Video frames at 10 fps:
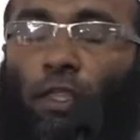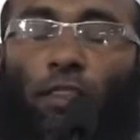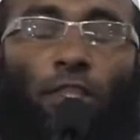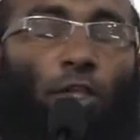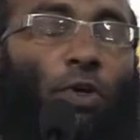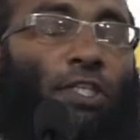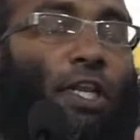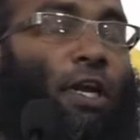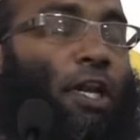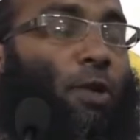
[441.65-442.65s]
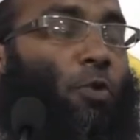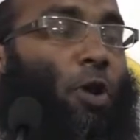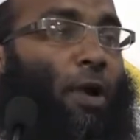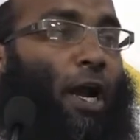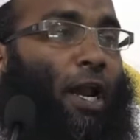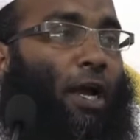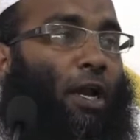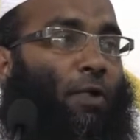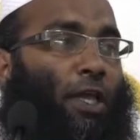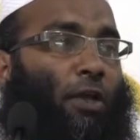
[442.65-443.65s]
இந்த திருவசனங்களின் மூலமாக
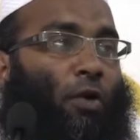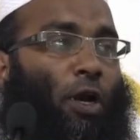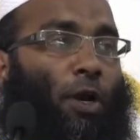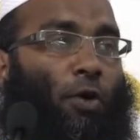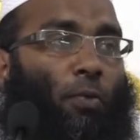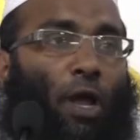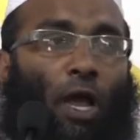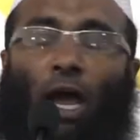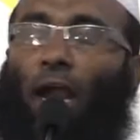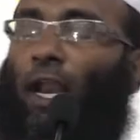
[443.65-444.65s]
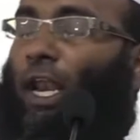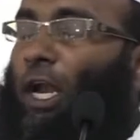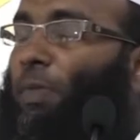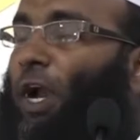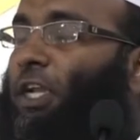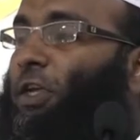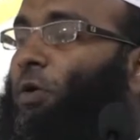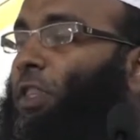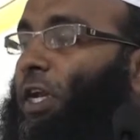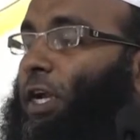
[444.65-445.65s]
நாங்கள் விளங்கிக் கொள்ள வேண்டும் ஆனால் அன்பான
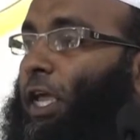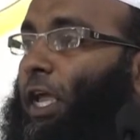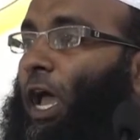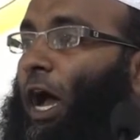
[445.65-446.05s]
சகோதரர்களே